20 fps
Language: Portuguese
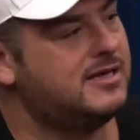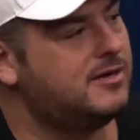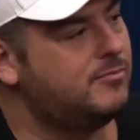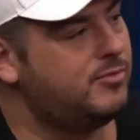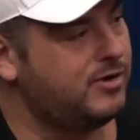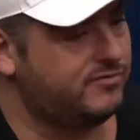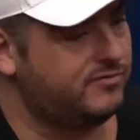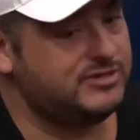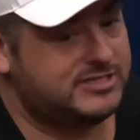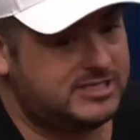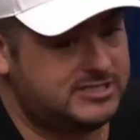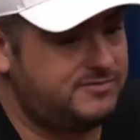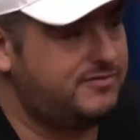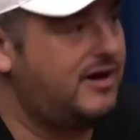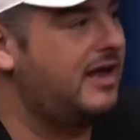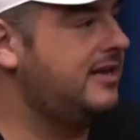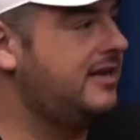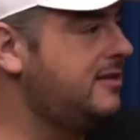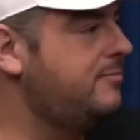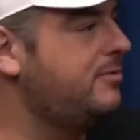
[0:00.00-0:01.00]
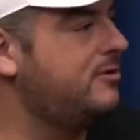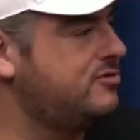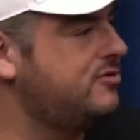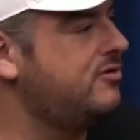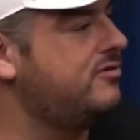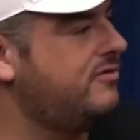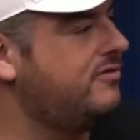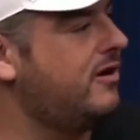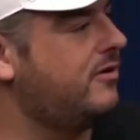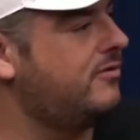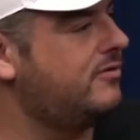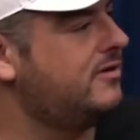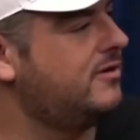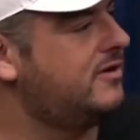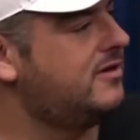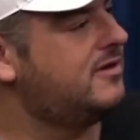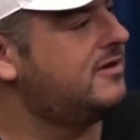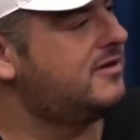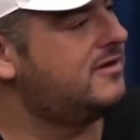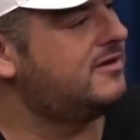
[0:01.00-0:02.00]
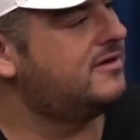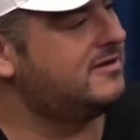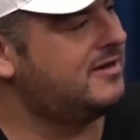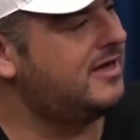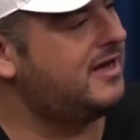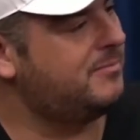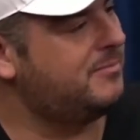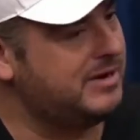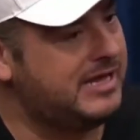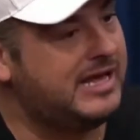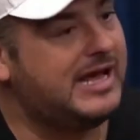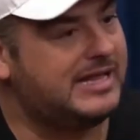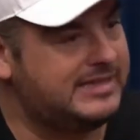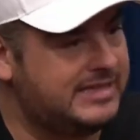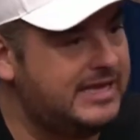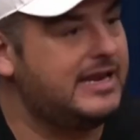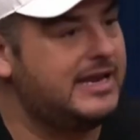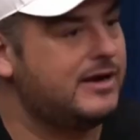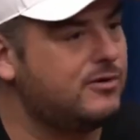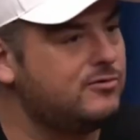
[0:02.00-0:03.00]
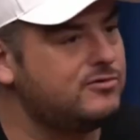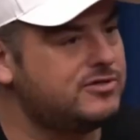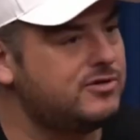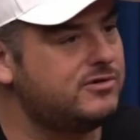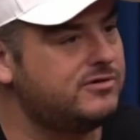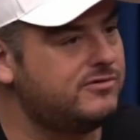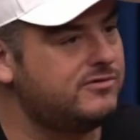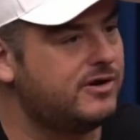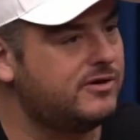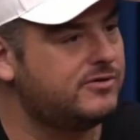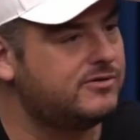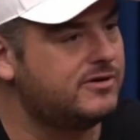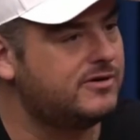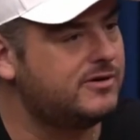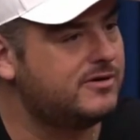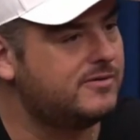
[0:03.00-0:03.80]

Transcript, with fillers: Porque você se valida pelo seu rival. Né? A brincadeira é com o seu rival. Pois Sim.